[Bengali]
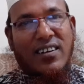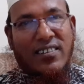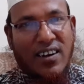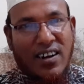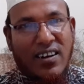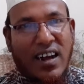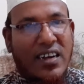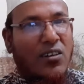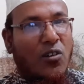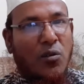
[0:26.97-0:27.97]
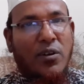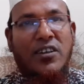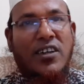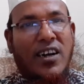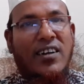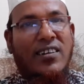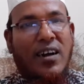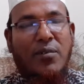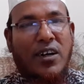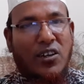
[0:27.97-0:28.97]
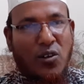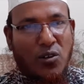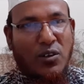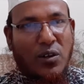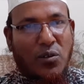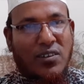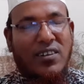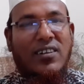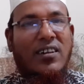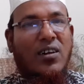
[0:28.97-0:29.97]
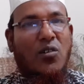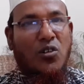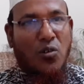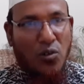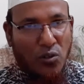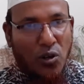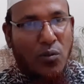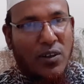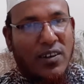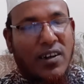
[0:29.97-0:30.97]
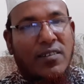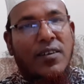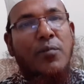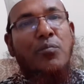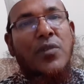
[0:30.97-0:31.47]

যারা লাইক কমেন্ট শেয়ার দিয়ে আমাকে সহযোগিতা করেছেন তাদেরকে অসংখ্য ধন্যবাদ জানাচ্ছি